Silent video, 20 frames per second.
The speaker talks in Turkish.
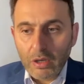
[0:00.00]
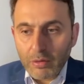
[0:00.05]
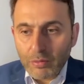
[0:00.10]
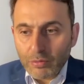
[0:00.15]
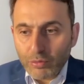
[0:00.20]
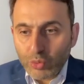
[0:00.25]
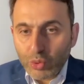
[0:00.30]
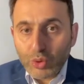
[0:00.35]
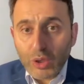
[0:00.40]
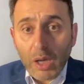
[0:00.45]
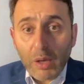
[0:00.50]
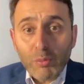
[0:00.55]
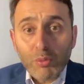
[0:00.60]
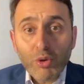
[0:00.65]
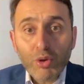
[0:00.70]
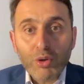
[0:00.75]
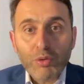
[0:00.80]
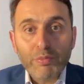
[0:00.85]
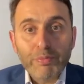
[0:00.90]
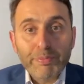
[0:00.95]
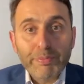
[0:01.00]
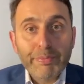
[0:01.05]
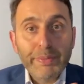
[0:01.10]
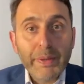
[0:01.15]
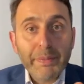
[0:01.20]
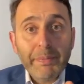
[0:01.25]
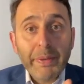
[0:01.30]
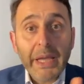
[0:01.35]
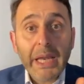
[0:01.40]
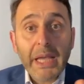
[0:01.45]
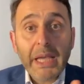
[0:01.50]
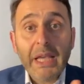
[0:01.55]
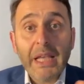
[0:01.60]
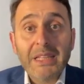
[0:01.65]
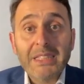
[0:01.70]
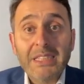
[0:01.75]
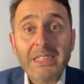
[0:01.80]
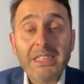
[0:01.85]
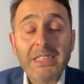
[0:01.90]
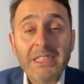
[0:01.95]
Tutamıyorum. Bir
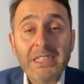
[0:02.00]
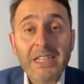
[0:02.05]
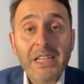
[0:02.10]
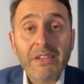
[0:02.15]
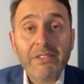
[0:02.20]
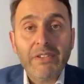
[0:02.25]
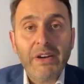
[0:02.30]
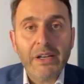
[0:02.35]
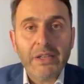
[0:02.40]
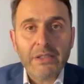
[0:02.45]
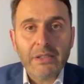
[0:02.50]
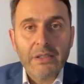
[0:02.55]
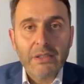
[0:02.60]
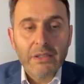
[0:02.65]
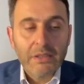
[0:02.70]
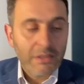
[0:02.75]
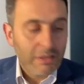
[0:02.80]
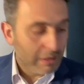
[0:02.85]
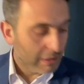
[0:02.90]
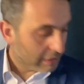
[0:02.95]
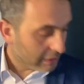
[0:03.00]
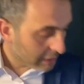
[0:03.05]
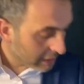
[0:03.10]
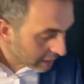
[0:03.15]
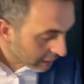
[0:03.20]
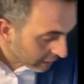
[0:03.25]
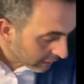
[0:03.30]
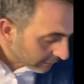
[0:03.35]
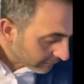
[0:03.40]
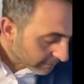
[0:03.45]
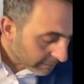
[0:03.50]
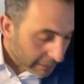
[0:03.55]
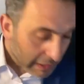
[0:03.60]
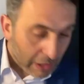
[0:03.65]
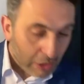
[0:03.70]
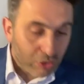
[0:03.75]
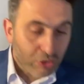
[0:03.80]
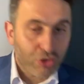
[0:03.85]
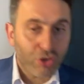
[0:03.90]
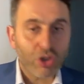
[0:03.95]
bereketsizlik var. Niye?
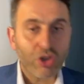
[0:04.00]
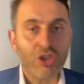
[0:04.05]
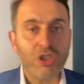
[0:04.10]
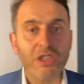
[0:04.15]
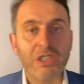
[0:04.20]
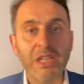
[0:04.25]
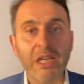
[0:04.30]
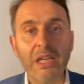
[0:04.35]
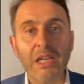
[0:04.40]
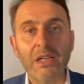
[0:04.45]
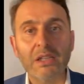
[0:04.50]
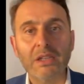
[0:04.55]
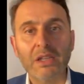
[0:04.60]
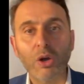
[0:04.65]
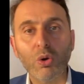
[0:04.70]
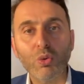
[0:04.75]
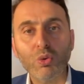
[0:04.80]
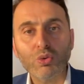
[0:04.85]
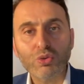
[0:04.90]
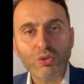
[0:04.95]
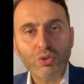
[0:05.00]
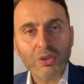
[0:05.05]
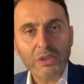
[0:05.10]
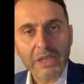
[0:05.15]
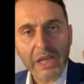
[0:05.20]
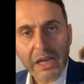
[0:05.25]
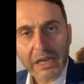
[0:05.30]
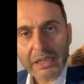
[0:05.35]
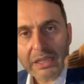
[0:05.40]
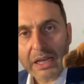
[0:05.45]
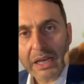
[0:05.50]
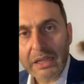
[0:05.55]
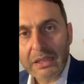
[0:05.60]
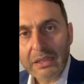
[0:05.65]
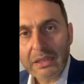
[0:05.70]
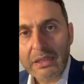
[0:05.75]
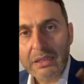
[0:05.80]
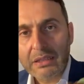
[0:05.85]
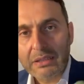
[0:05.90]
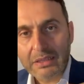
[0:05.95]
Çünkü sana tavuksun derken
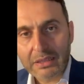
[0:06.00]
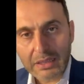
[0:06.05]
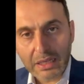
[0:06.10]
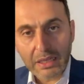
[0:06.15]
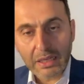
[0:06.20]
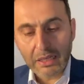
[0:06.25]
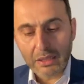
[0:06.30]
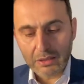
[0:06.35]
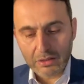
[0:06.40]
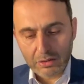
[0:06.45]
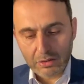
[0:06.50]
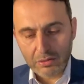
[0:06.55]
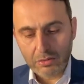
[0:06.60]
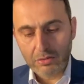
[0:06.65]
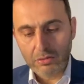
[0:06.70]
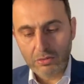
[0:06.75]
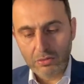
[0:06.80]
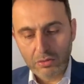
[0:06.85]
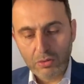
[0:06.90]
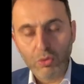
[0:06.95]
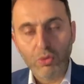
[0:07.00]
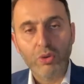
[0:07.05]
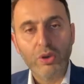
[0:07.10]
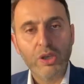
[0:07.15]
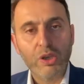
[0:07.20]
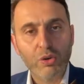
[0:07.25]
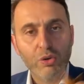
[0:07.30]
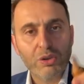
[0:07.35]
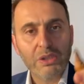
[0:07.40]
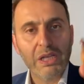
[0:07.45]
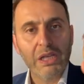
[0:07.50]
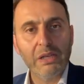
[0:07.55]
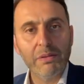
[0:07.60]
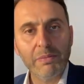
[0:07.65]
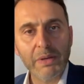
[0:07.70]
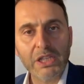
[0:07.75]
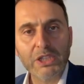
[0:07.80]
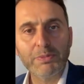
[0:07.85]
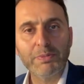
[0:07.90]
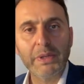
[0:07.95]
sana o
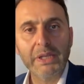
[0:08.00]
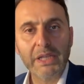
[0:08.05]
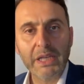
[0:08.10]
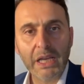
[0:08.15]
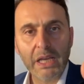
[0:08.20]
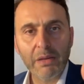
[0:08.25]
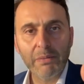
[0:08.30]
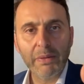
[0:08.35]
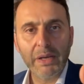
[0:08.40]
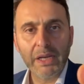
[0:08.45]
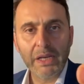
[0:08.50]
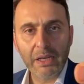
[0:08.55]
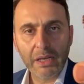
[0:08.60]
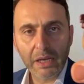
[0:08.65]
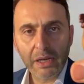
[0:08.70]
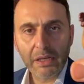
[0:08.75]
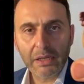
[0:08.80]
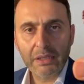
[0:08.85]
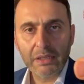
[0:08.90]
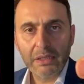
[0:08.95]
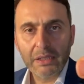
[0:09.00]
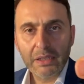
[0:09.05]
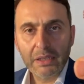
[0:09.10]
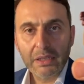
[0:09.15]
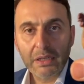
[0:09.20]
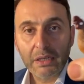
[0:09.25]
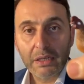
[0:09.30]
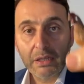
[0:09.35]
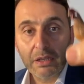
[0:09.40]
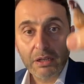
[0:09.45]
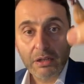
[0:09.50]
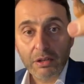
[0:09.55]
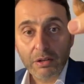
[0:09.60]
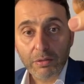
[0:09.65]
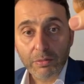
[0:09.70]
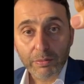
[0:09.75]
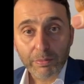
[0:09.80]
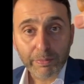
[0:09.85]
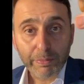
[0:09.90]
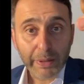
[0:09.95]
255 bin kelime ile
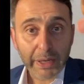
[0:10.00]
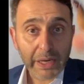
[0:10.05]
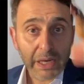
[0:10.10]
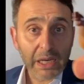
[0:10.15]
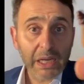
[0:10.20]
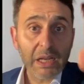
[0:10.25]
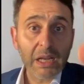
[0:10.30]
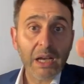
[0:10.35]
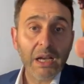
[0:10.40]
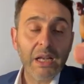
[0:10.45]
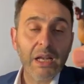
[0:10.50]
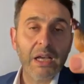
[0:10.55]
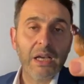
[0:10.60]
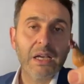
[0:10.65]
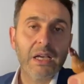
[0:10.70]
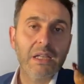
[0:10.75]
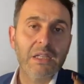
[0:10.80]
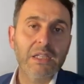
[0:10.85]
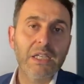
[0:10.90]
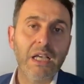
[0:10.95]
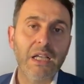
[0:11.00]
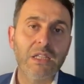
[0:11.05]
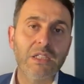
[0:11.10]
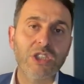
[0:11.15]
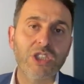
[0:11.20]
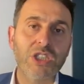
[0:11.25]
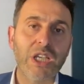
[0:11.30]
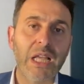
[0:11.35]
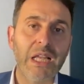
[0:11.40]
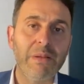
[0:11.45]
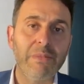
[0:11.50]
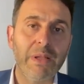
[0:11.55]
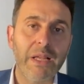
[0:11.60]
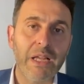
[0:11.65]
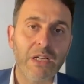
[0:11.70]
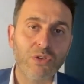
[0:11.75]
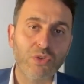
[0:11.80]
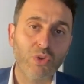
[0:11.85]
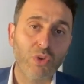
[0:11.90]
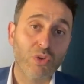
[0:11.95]
parayla alakalı yanlış kelimeler
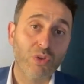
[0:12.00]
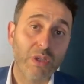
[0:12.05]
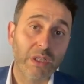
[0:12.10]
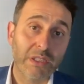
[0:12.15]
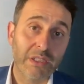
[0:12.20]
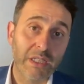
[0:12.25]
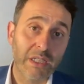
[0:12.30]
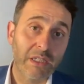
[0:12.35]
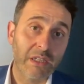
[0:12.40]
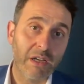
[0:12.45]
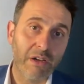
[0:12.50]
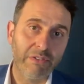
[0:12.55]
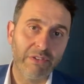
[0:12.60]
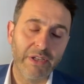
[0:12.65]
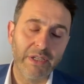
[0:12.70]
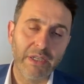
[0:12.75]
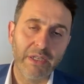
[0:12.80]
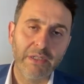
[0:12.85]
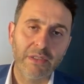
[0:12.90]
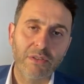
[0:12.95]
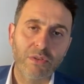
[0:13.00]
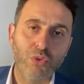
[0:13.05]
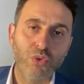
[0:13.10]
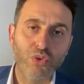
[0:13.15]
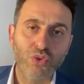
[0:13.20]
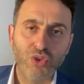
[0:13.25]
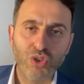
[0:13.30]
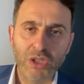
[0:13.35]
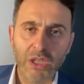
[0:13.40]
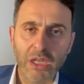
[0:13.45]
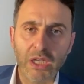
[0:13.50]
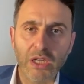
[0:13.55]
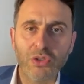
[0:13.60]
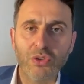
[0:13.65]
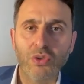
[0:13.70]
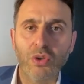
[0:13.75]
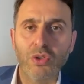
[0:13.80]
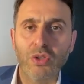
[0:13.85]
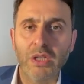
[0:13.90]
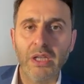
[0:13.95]
soktular senin kafana. Düşünceler
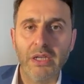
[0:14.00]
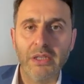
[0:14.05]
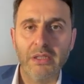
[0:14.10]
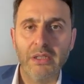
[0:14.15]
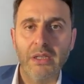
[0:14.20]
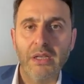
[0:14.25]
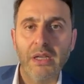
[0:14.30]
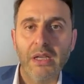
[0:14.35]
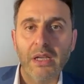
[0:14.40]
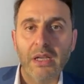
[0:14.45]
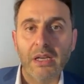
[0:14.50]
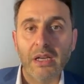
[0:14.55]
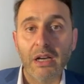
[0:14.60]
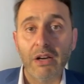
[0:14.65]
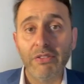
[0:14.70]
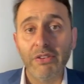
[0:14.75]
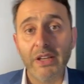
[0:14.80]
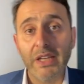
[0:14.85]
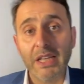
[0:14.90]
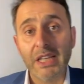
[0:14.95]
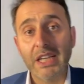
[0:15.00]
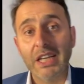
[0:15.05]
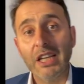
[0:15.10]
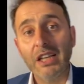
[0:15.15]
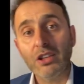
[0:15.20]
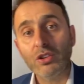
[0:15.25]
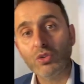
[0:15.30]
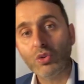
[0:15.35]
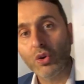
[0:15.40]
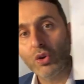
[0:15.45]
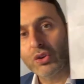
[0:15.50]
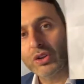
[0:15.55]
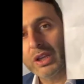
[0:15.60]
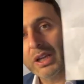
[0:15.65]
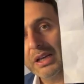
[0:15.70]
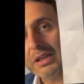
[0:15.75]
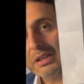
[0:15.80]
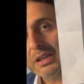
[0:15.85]
soktular. Kafana kilit koydular.